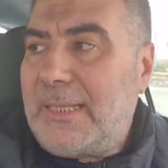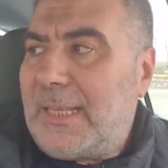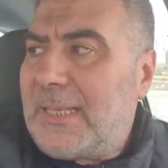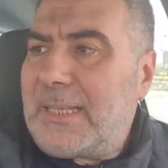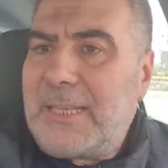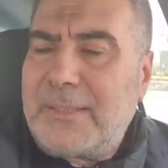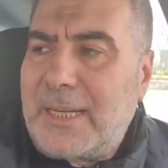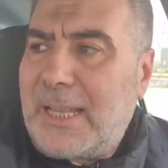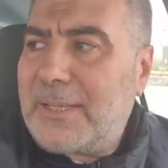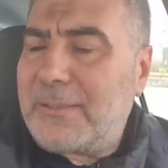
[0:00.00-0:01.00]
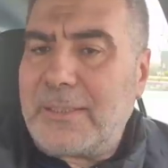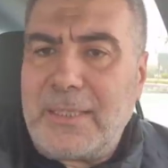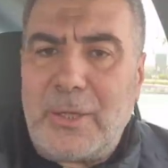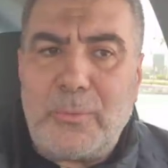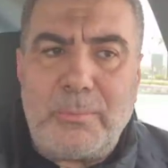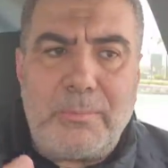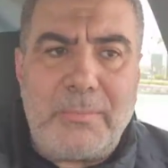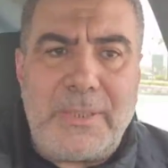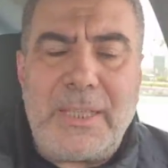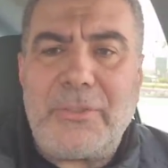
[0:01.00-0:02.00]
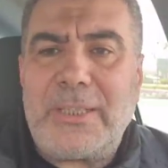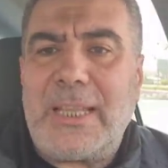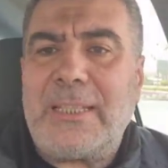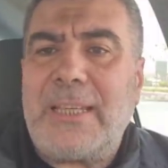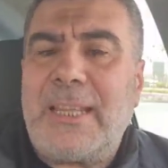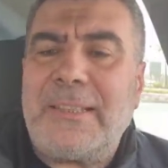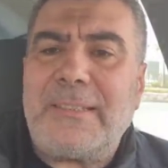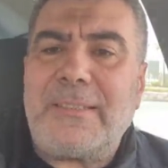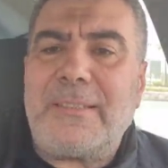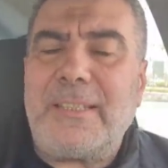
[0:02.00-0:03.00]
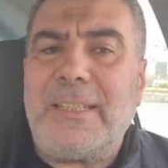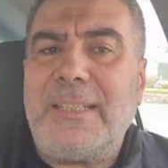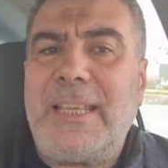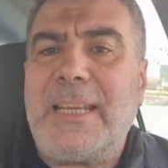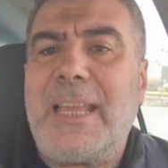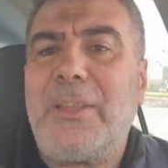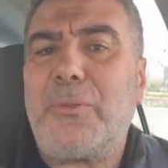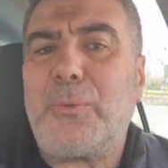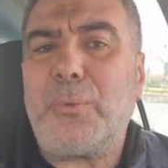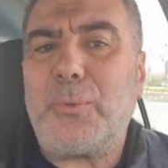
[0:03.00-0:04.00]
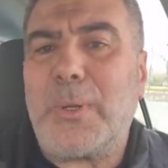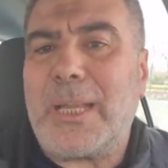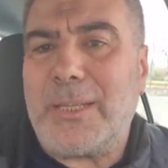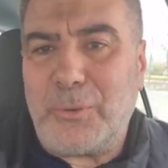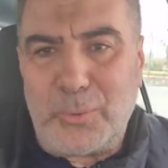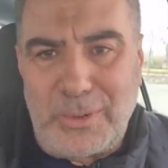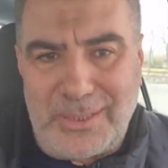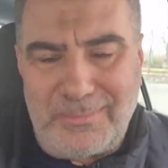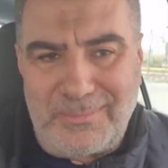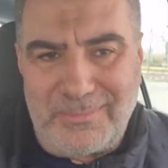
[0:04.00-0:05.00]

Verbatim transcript: لأنك إذا لاحظت اليوم تجد الناس يلهثون وراء الدنيا